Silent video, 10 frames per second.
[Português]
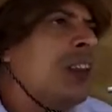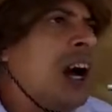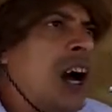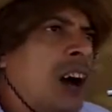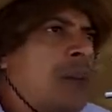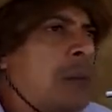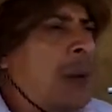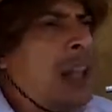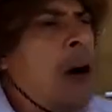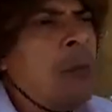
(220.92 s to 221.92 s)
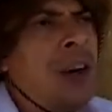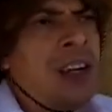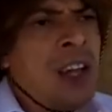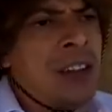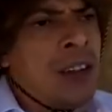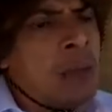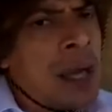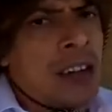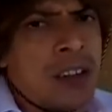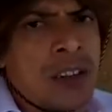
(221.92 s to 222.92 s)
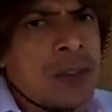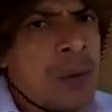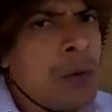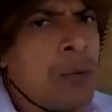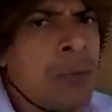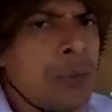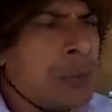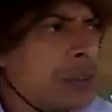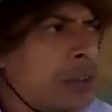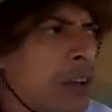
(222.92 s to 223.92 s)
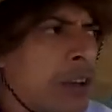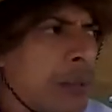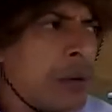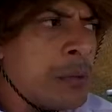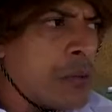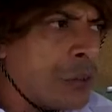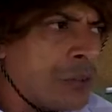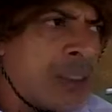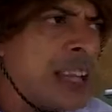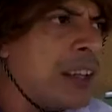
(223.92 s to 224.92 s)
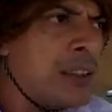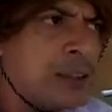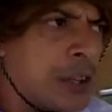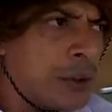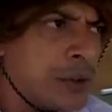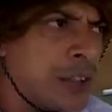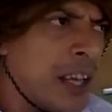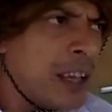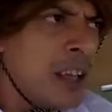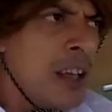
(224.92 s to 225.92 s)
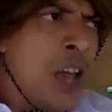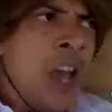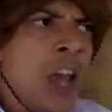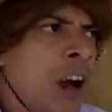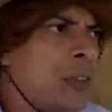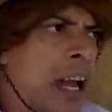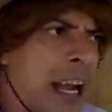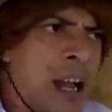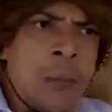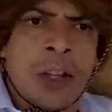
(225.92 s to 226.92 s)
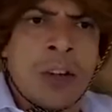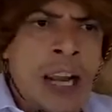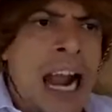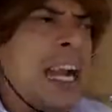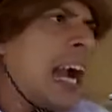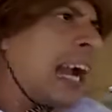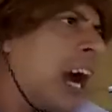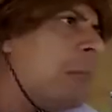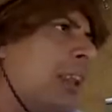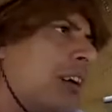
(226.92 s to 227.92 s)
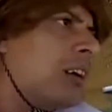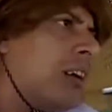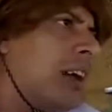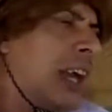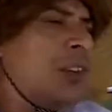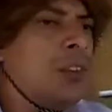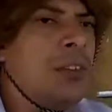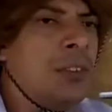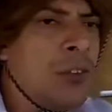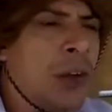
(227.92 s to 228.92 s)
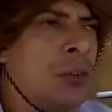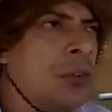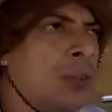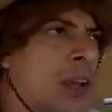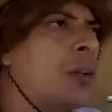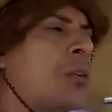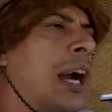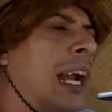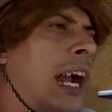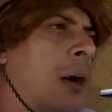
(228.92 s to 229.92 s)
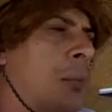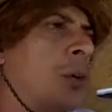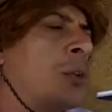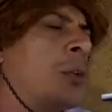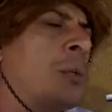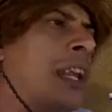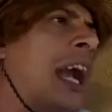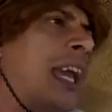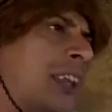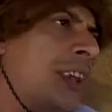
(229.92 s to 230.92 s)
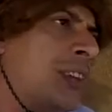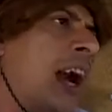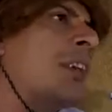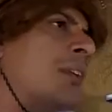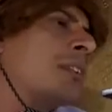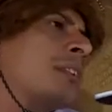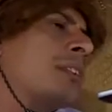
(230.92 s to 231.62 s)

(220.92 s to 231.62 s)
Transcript: Não, pelo amor de Deus, mas ainda dou seu meu buncho, você negócio, por uma vontade de ajudar vocês, eu daria meu lugar na cama, nego. É que eu não, eu não tenho lugar na cama, que eu tô dormindo na rede, tá?